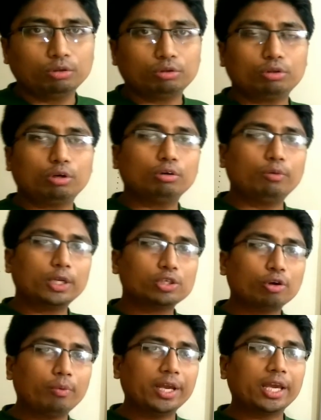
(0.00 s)
তো ধন্যবাদ
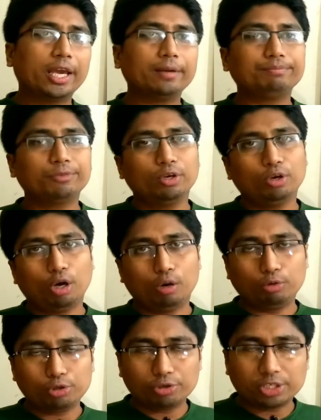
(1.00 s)
সবাইকে
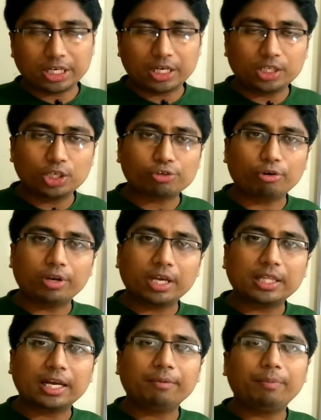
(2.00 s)
অবশ্যই চ্যানেলটি সঙ্গে
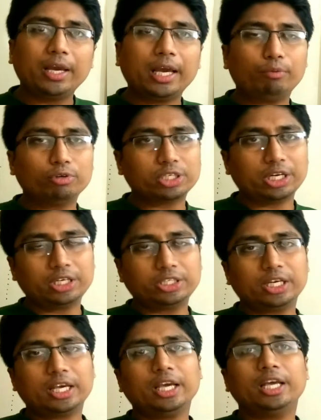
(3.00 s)
থাকবে এবং
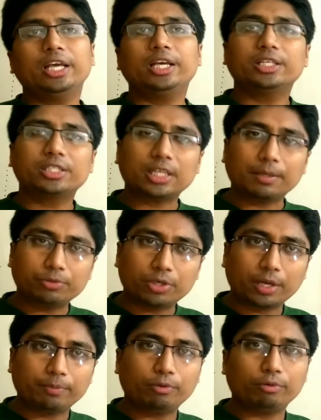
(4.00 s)
চ্যানেলটিকে
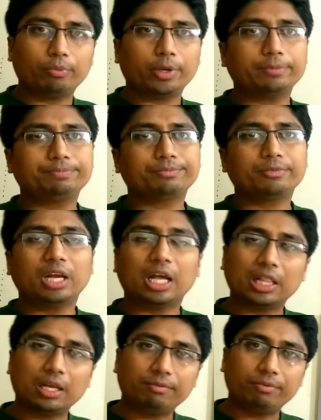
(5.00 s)
সাবস্ক্রাইব করবে
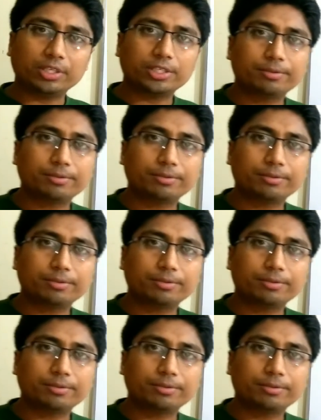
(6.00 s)
আল্লাহ হাফেজ